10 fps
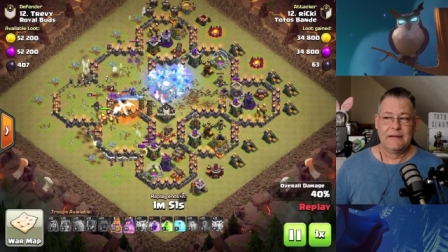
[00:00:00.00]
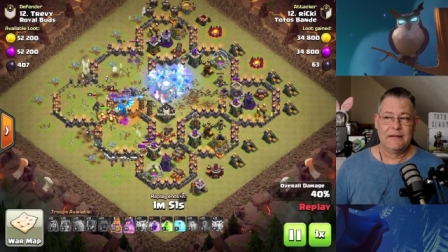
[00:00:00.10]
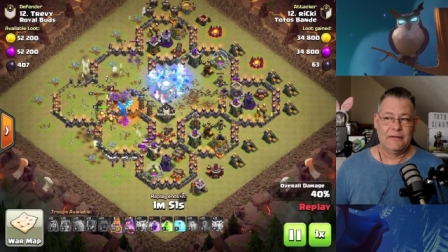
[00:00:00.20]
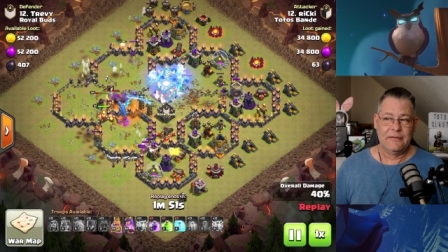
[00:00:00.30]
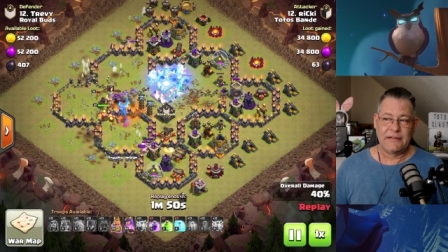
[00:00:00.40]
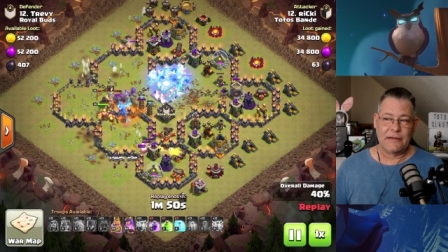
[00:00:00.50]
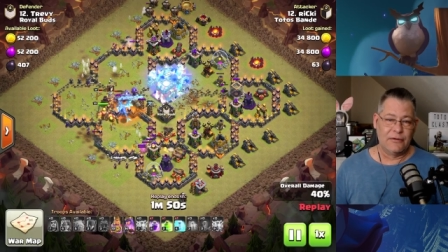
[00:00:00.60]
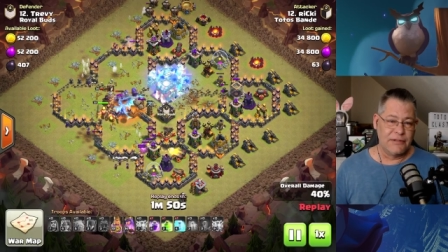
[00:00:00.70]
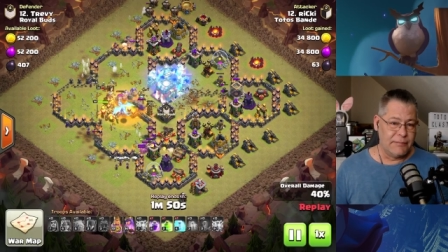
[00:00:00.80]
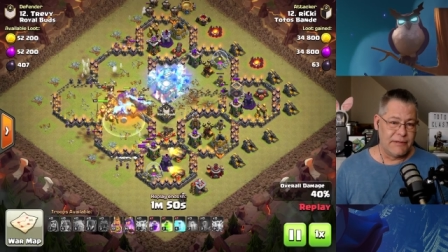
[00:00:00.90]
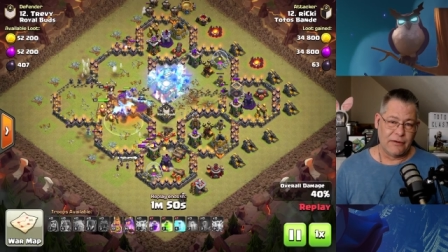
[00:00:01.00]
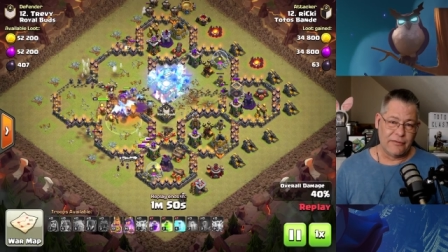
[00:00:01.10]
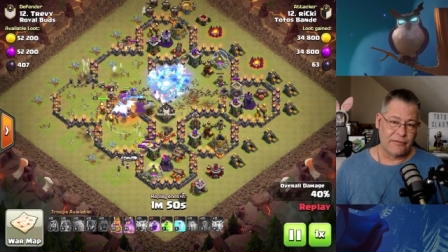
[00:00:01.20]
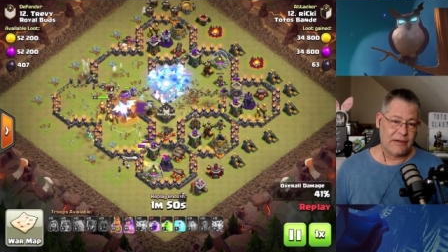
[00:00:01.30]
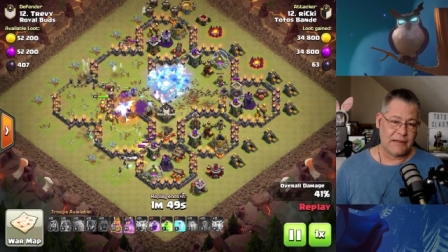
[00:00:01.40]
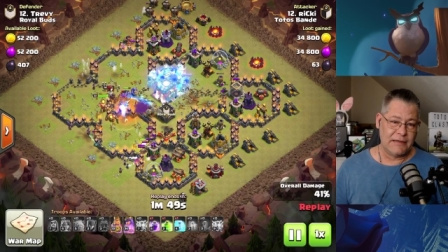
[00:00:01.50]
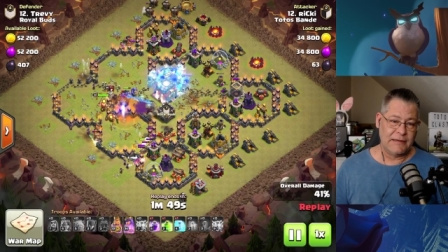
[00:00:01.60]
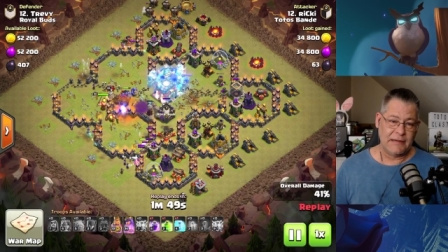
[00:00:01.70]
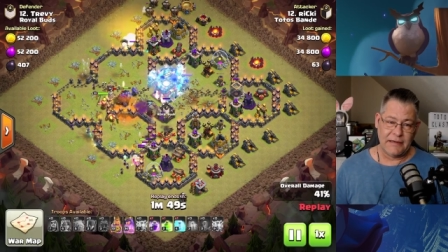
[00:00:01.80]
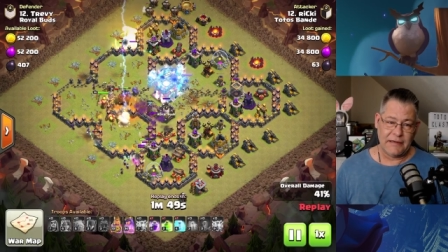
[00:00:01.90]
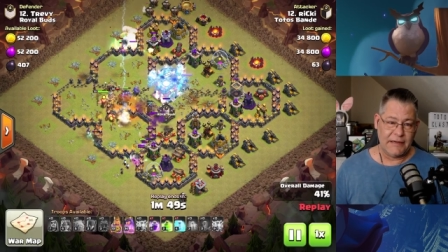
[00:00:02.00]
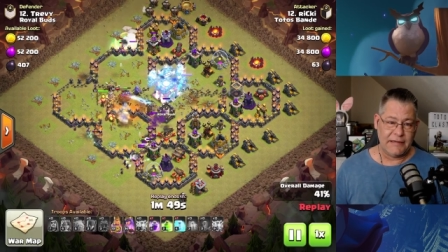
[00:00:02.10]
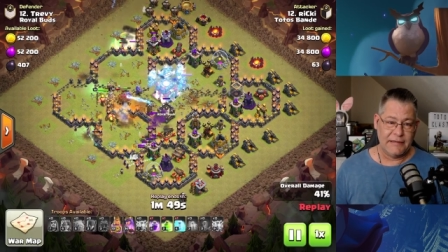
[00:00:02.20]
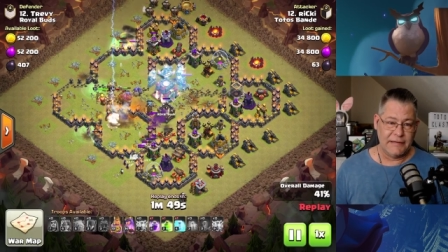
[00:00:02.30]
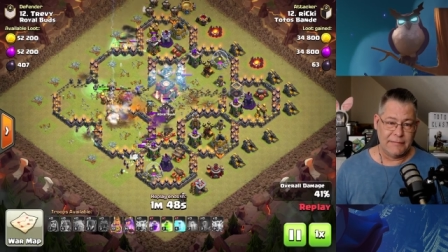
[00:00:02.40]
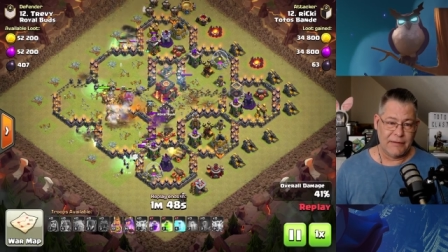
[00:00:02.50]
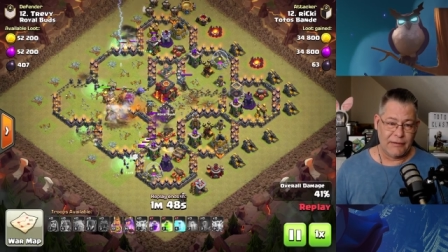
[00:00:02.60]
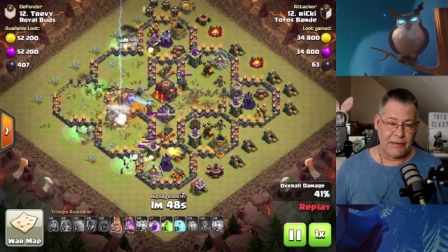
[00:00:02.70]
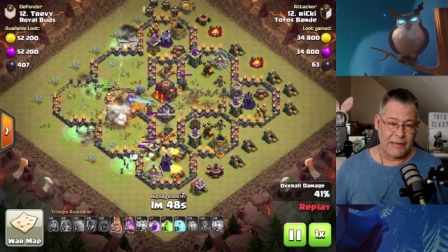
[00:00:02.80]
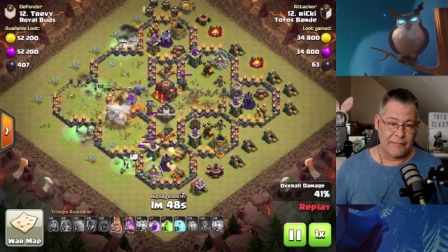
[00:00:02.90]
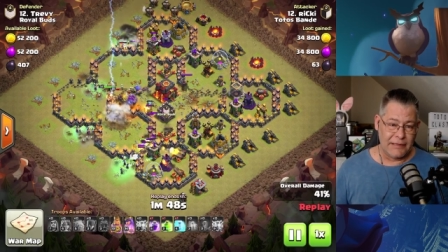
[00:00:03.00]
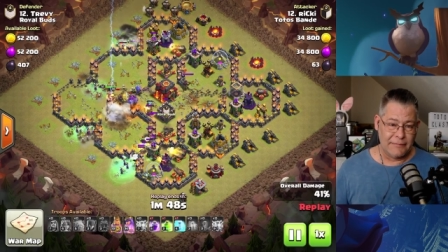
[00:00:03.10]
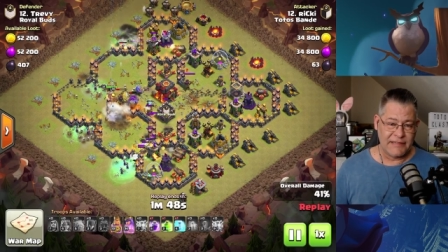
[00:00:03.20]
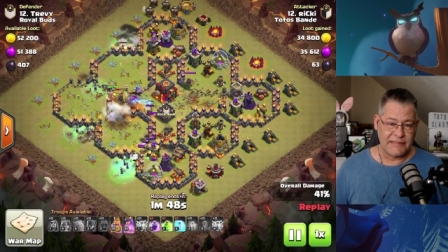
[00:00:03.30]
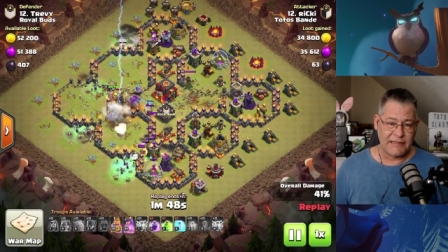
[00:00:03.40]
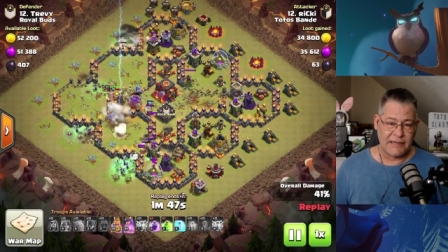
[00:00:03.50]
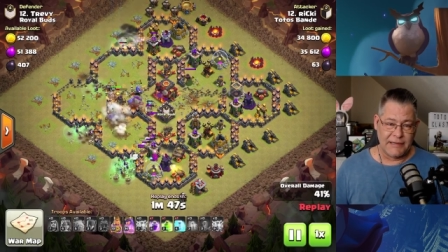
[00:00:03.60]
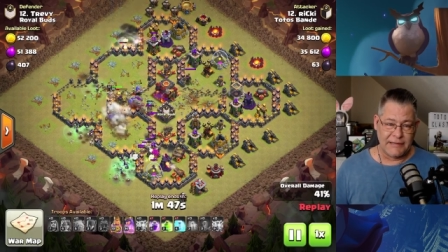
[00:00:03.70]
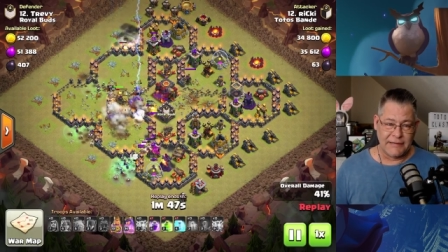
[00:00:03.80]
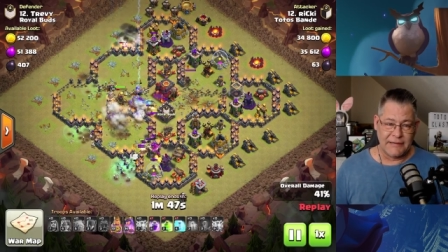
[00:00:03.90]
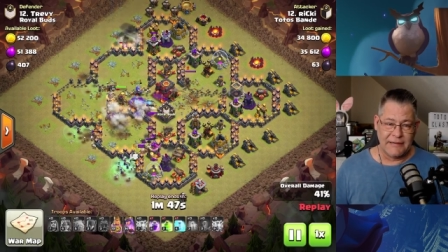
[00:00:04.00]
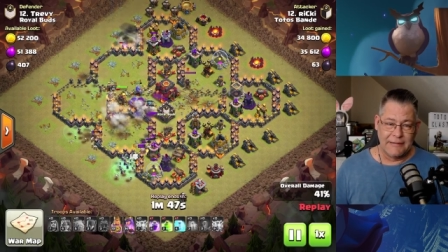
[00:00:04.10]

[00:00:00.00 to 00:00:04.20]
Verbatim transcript: Und da konnte ich mich auch vor Lachen leider echt hier nicht mehr im, im Sessel halten.